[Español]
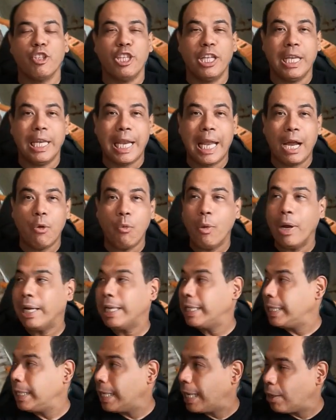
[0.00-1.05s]
del agua
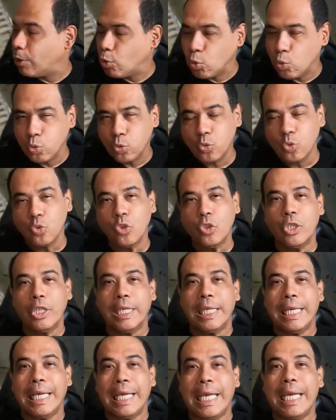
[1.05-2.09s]
y la luz
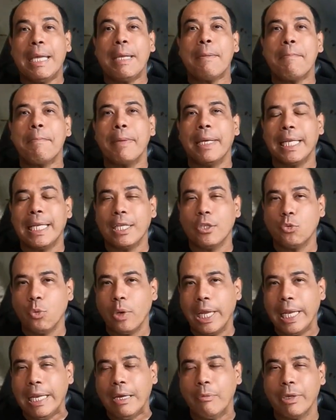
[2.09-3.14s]
en
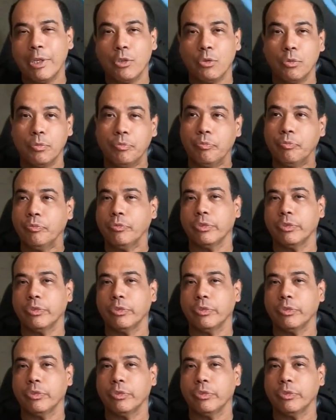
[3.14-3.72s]
Venezuela. Bueno,